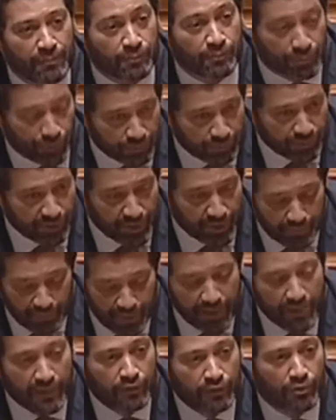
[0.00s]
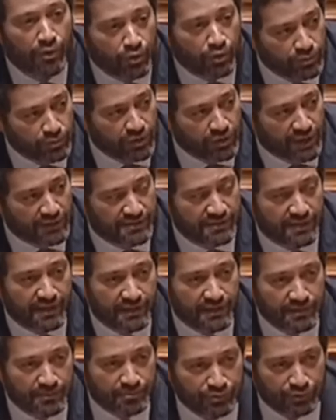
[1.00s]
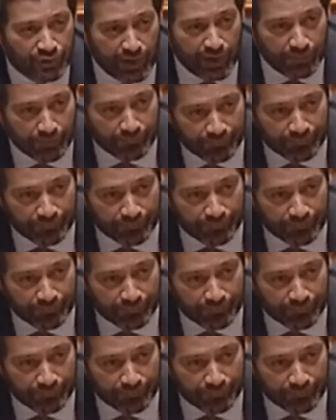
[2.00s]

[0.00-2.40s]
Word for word: um problema com a comunidade cigana em Portugal?